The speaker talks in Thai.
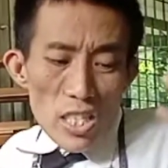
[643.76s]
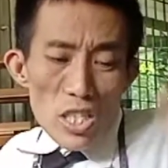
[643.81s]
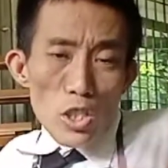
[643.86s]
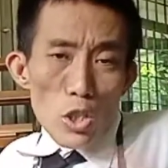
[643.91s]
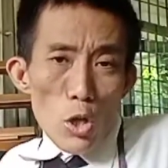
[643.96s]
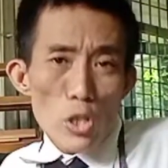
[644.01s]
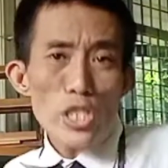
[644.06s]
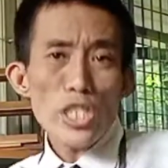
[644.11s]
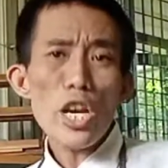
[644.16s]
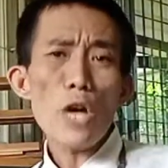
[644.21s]
สื่อ
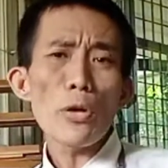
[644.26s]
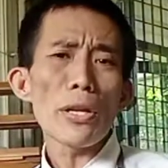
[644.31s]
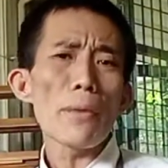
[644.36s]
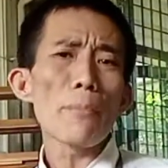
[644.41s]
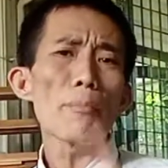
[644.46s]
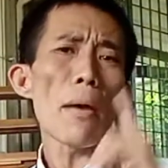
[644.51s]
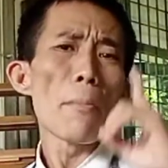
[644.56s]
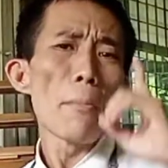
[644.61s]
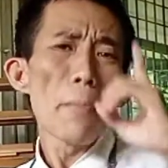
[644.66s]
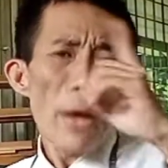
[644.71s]
โซเชียล
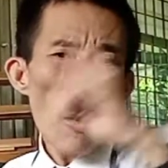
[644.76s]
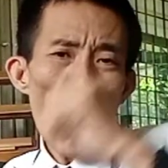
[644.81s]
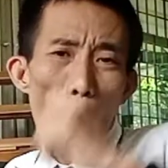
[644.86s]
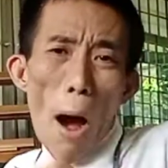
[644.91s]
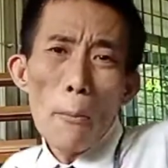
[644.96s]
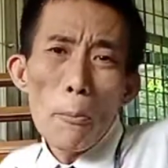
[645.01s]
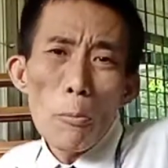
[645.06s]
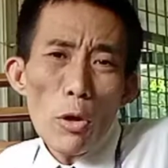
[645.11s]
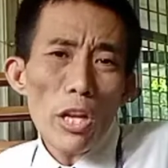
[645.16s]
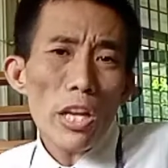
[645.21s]
นี้มันมีค
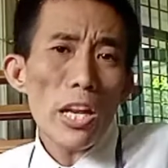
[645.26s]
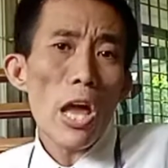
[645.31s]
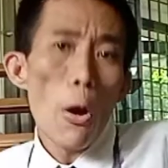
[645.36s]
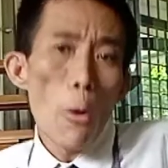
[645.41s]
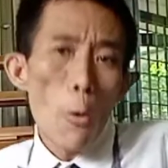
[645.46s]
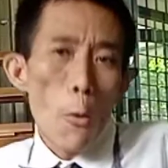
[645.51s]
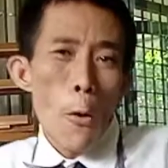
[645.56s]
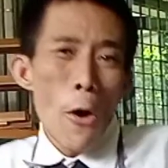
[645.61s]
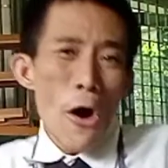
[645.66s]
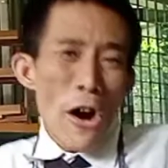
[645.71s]
วามรวดเร็
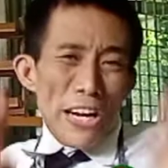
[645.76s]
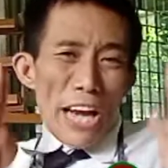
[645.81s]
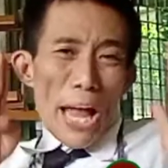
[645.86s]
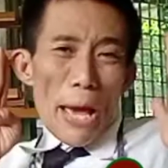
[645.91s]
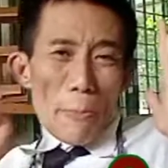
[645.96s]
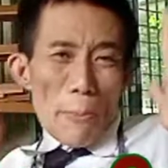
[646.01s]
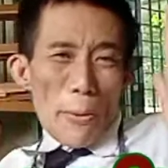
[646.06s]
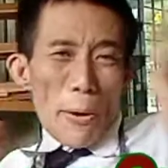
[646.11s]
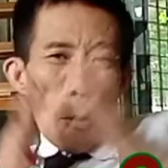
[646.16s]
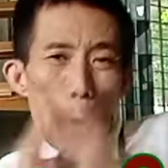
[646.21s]
วและ
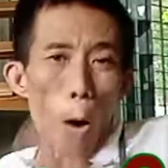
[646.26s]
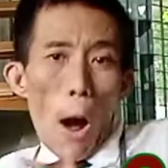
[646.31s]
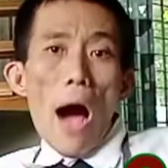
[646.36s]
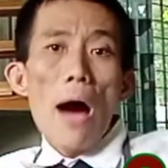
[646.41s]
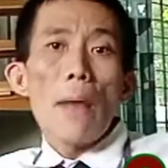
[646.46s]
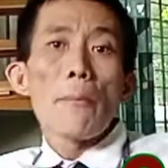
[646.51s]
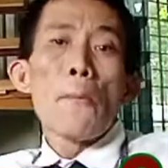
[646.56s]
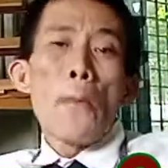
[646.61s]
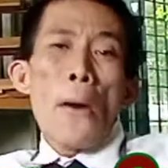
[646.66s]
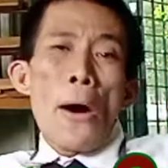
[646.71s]
มีค
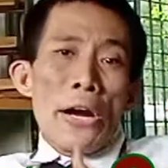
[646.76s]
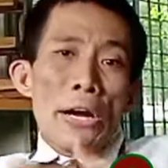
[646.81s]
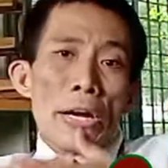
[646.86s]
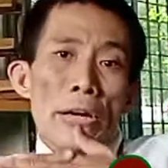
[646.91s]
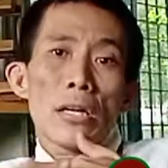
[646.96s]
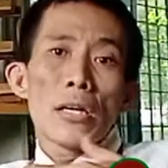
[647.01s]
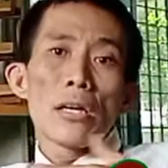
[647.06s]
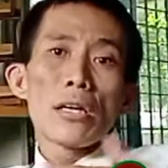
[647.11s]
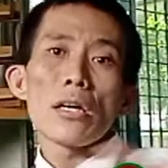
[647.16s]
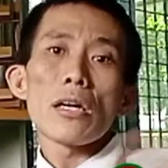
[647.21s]
วาม
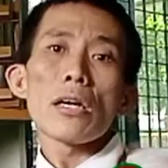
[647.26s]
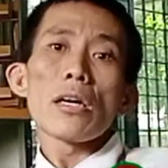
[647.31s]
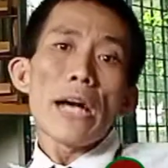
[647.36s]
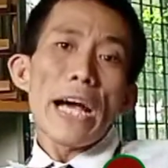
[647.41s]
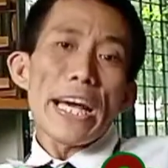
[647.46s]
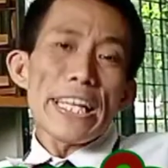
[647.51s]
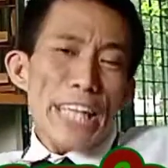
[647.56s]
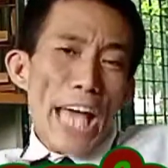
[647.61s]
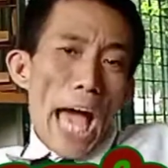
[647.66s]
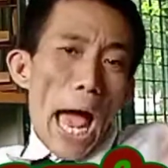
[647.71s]

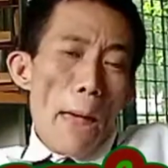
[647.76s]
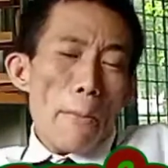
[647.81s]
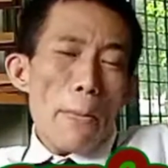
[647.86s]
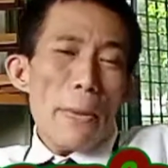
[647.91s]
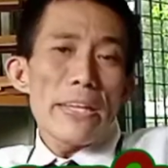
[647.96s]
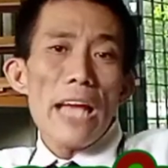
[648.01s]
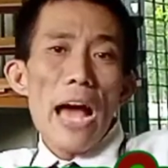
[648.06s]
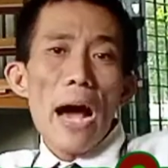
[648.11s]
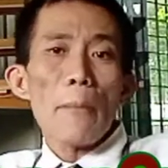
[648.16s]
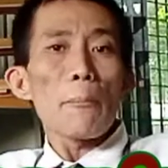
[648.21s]
กระจายไป
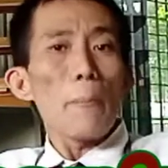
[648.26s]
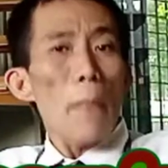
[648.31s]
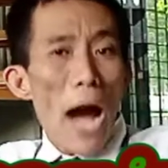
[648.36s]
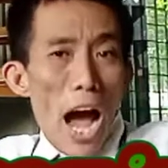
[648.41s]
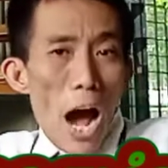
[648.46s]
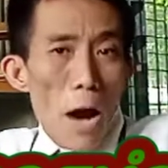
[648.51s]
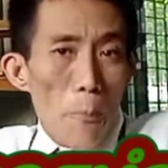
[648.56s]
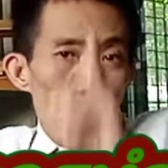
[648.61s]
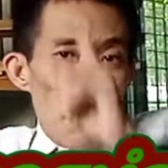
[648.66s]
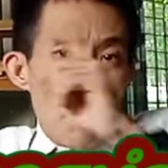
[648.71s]
อย่าง
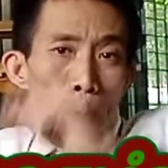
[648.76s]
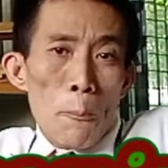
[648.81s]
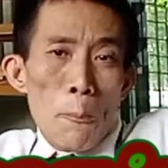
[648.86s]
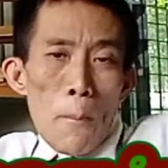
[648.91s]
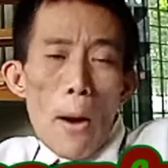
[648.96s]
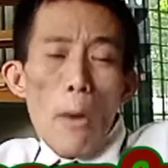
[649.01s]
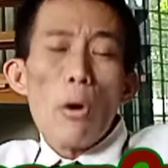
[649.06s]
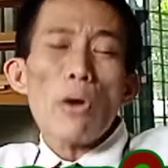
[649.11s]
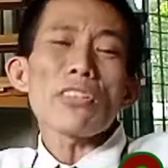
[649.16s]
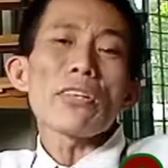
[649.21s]
มาก
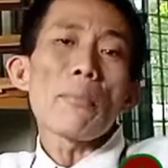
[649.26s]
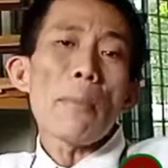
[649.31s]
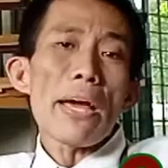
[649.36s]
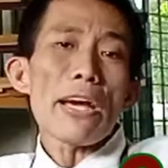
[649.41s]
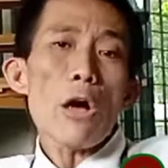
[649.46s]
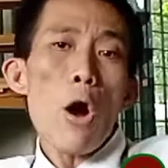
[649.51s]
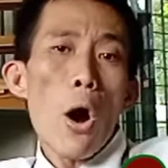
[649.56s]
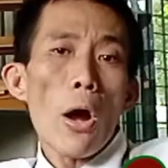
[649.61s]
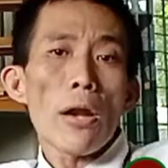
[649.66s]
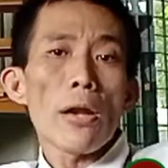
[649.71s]
มากกว่าสมั
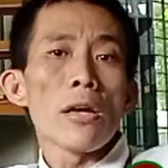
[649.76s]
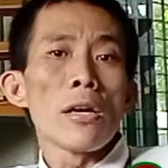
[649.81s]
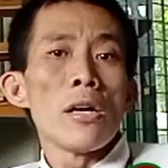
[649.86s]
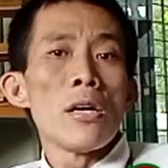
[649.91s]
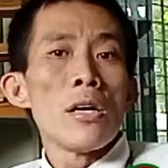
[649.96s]
ยก่อน